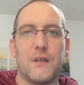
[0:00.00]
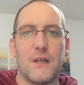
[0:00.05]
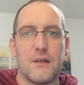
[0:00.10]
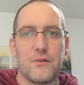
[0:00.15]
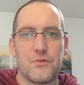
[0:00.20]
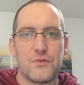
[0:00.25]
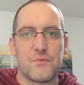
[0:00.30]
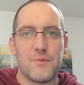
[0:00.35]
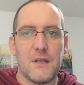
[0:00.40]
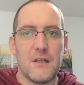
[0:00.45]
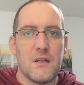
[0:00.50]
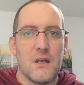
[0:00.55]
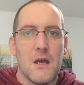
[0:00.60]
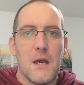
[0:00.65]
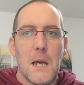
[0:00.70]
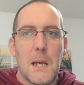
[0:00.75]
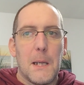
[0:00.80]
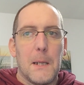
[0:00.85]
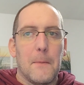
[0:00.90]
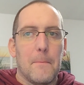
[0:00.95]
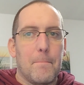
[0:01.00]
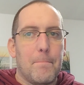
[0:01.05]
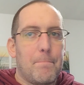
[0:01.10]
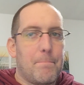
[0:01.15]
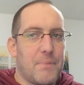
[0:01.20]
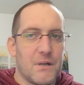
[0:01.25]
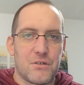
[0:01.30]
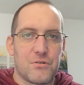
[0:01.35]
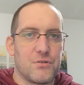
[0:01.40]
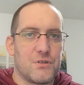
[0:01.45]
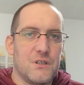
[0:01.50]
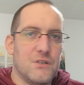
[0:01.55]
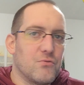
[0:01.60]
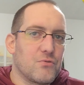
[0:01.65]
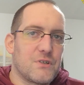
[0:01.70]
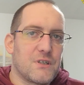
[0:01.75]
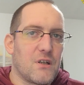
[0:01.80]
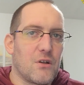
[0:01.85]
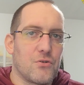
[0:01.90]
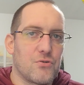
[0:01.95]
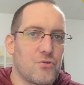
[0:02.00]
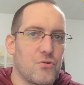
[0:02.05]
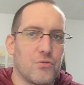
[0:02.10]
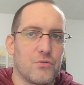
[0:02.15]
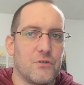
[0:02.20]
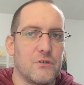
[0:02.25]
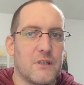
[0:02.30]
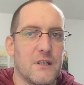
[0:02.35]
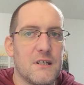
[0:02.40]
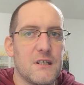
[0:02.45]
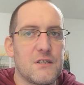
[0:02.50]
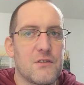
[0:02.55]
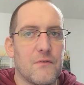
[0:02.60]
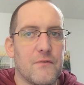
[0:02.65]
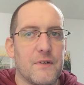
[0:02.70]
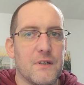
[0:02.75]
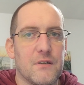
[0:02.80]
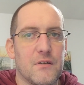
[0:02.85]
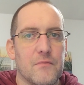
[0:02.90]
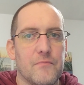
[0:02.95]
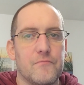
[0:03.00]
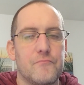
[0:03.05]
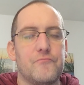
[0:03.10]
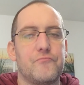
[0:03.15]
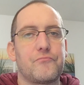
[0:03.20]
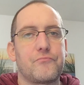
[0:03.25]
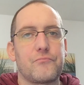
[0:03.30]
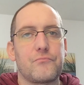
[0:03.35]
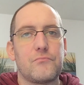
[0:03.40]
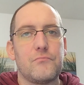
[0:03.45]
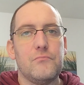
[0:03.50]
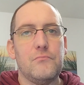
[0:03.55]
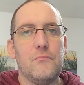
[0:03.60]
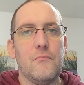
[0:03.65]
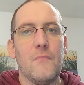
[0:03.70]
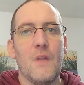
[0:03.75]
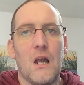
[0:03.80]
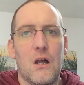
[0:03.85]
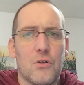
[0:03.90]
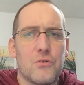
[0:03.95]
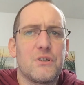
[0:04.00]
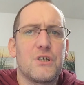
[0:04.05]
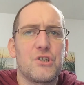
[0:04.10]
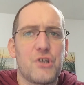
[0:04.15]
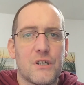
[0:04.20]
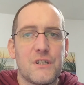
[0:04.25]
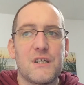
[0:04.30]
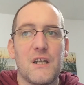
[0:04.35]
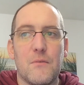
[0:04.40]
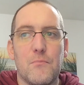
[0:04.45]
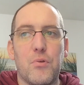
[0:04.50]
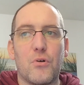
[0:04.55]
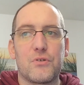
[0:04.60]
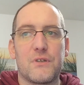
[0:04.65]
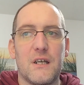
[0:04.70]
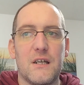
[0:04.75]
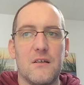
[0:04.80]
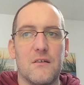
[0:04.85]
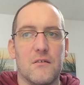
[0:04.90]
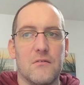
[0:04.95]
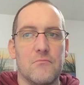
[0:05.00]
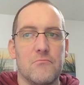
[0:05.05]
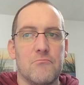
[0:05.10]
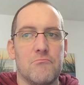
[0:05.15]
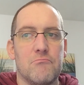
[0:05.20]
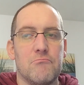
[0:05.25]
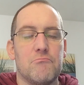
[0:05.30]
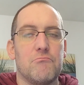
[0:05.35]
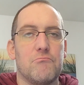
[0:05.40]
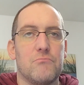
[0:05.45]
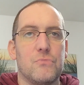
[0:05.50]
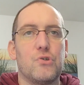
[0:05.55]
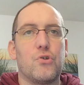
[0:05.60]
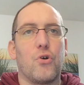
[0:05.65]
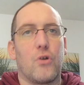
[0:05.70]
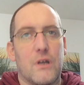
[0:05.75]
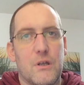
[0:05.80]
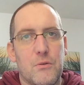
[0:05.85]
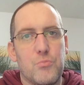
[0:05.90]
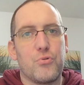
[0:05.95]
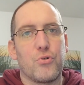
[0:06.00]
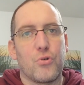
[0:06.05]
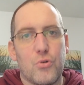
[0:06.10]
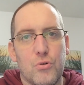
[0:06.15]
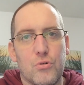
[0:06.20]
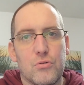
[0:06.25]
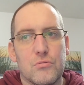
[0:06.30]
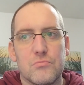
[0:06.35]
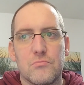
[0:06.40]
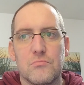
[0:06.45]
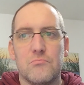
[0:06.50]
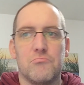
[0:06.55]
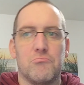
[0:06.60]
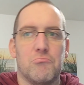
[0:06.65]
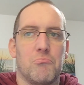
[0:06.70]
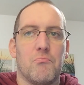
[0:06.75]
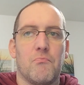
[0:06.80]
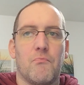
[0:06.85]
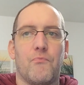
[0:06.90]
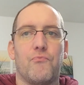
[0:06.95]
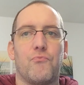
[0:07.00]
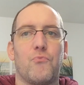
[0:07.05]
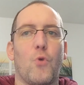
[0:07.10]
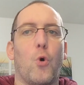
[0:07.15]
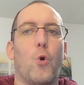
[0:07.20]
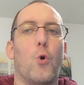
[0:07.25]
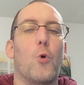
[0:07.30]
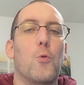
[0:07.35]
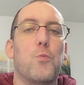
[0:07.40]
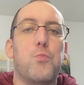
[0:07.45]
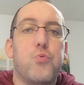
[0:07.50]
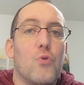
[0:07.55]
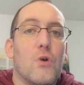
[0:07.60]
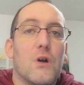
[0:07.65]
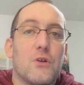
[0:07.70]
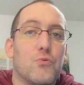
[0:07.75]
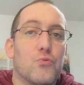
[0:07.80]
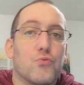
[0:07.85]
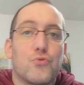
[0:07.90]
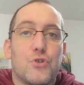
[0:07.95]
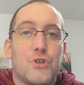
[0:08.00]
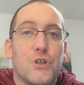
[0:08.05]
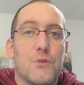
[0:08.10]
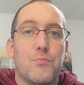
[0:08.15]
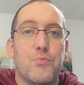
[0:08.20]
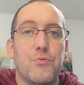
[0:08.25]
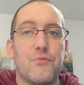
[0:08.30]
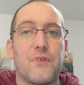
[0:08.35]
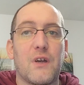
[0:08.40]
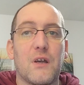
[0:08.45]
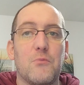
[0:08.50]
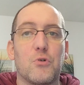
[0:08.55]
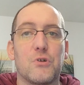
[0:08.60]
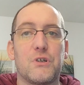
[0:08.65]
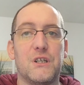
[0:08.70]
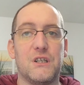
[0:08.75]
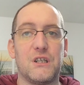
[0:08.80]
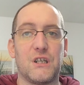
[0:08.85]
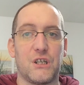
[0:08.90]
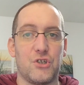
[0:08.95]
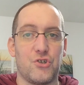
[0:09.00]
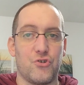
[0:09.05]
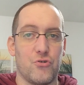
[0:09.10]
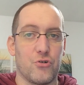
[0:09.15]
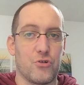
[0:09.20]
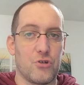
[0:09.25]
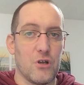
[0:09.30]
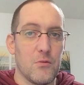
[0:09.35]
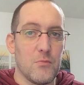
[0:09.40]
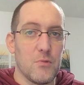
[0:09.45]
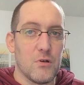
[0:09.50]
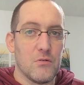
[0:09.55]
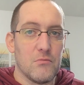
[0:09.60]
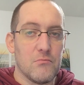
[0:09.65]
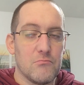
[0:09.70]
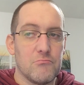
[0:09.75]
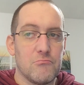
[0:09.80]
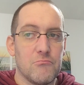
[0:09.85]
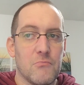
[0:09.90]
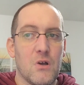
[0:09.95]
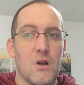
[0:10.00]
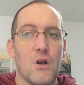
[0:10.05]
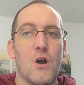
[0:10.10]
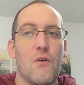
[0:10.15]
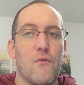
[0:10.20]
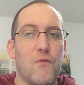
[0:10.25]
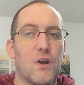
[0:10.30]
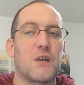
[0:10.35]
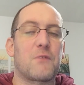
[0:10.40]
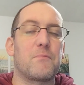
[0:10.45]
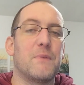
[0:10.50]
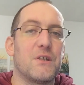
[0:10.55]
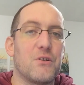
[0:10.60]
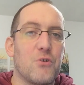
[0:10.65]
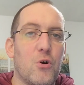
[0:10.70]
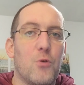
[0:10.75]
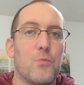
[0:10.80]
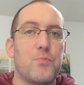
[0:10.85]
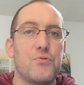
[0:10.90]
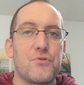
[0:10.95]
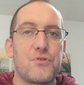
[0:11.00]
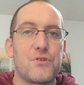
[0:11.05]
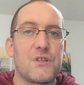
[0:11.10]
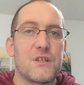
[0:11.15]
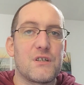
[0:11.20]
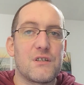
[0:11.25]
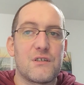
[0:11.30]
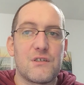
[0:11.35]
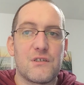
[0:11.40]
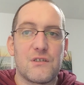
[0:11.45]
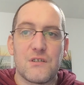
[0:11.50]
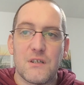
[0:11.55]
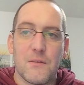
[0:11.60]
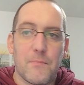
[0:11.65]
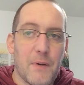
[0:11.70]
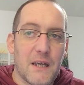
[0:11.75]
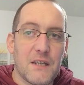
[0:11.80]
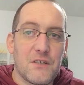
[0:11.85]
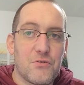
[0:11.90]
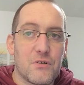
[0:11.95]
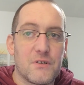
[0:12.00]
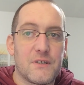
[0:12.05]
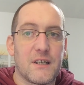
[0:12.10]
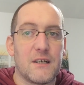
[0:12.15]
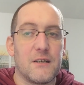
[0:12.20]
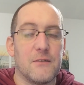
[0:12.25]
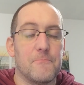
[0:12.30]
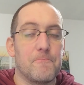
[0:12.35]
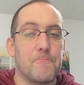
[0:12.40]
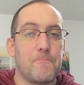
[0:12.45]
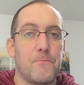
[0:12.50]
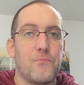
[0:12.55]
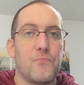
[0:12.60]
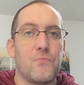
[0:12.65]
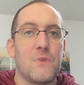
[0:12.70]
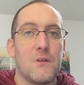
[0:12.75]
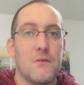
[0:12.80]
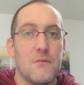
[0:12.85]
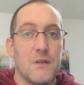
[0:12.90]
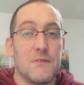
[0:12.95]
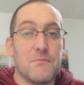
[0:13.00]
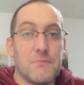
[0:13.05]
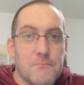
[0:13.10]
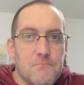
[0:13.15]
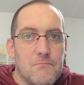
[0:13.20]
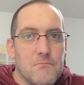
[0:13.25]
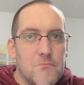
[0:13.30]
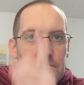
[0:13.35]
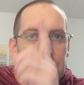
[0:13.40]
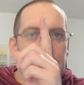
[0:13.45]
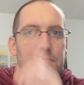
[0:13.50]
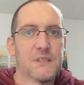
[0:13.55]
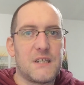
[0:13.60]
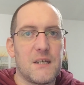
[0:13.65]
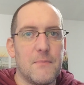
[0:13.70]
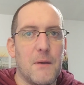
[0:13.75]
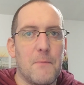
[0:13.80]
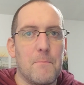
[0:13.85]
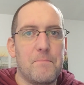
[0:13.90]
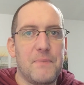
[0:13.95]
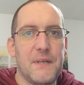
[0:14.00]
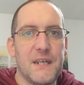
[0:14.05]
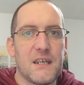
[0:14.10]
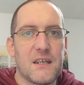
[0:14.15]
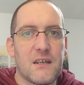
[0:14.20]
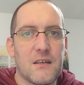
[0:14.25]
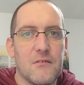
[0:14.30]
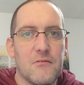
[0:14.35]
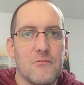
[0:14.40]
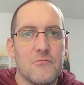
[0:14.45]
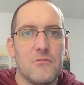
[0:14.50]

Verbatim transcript: quelques semaines, parce que sinon c'était un score de tennis en fait. Alors déjà que c'est le bordel dans les bureaux, au point qu'on ne sait plus vraiment qui dirige le club, voilà que maintenant en plus c'est pareil sur le terrain. Et c'est même pire.